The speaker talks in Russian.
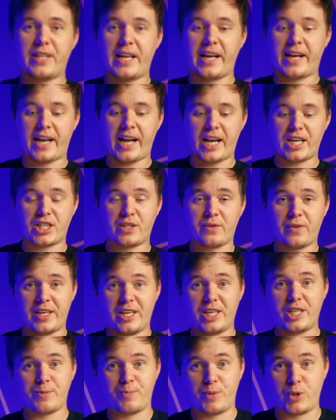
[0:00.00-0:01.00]
для каждого
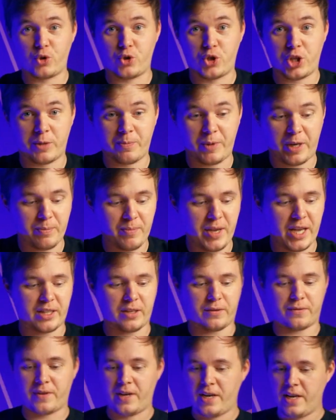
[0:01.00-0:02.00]
из пишущих
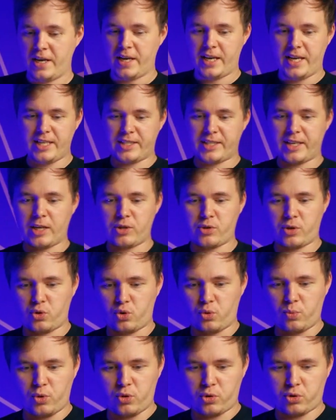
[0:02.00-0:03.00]
предметов. И сразу, я
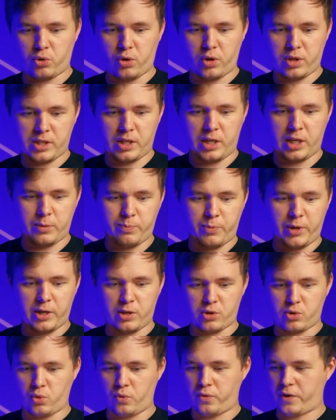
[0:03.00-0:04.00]
думаю, стоит залить
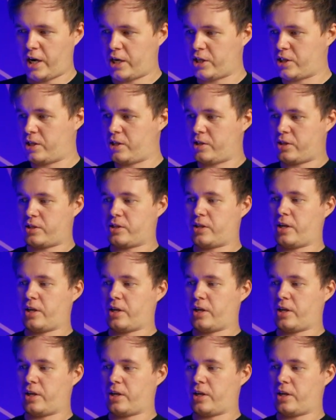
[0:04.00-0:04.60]
белизну в каждый из этих